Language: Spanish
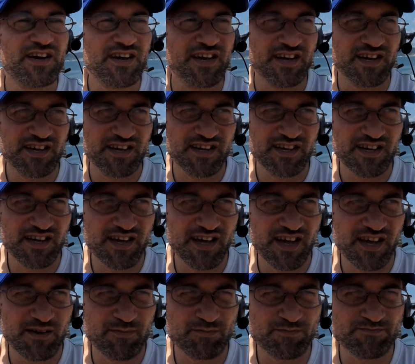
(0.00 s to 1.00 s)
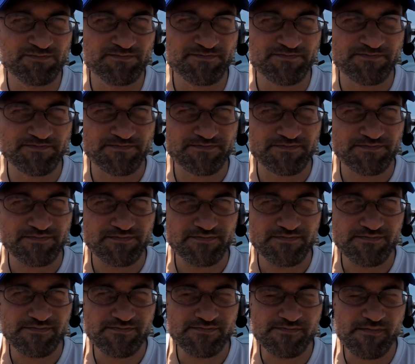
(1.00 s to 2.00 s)
Y, em,
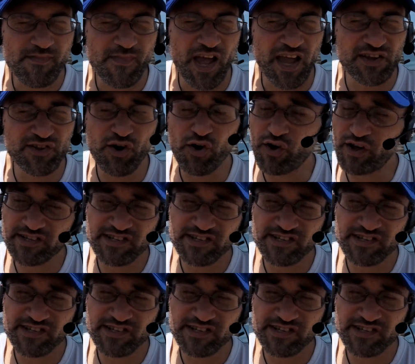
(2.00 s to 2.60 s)
todo